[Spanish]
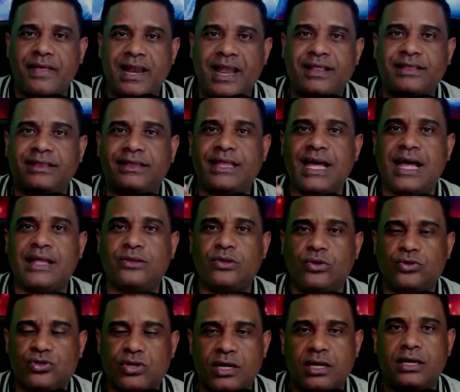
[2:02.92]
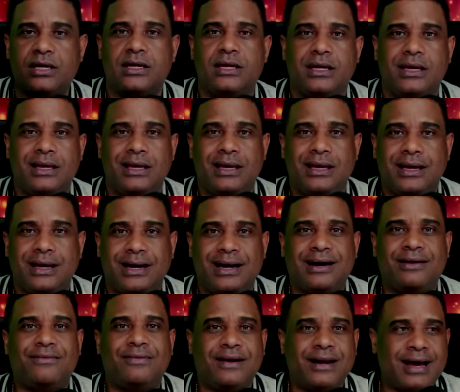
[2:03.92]
adelantándose
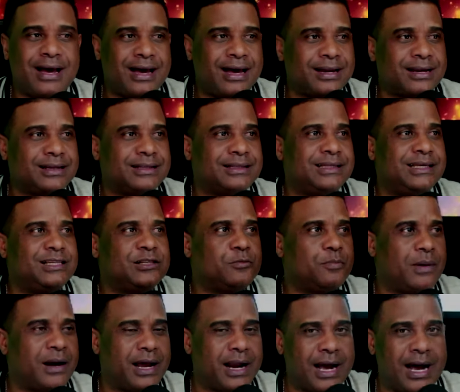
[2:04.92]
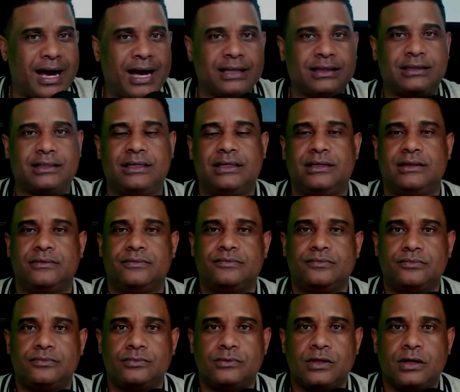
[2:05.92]
a hablar disparate,
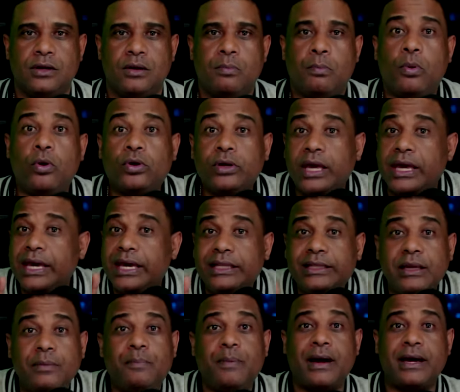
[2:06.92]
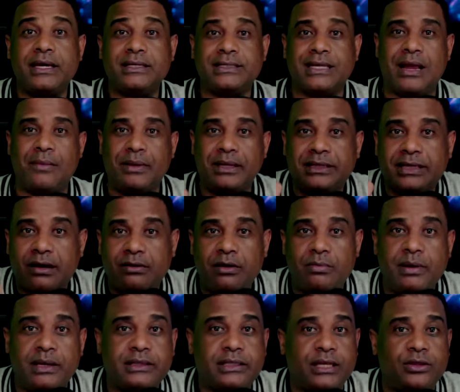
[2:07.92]
porque en este país
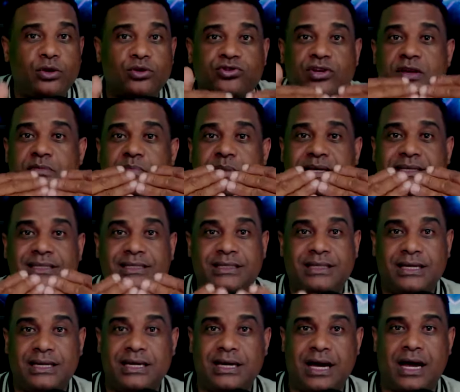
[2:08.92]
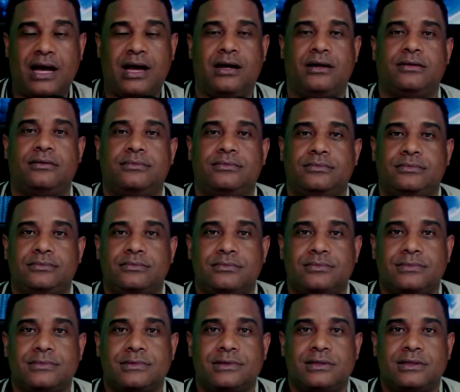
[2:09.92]
lamentablemente no se investiga,
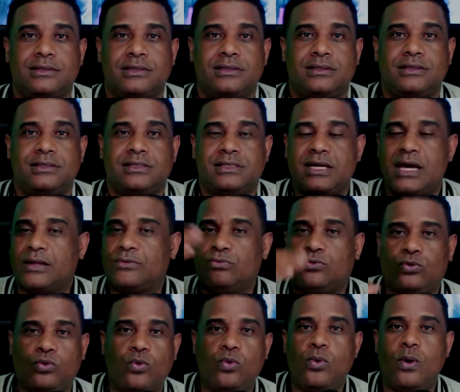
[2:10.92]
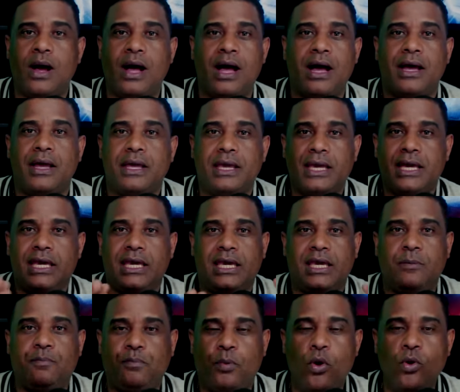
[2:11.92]
se actúa
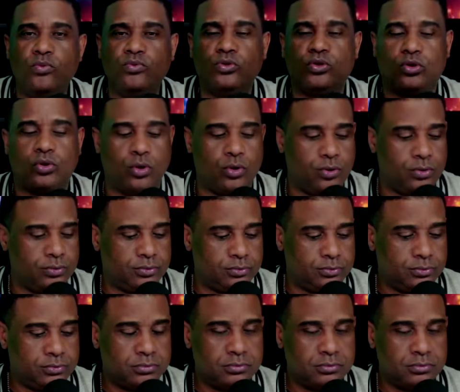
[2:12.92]
y punto.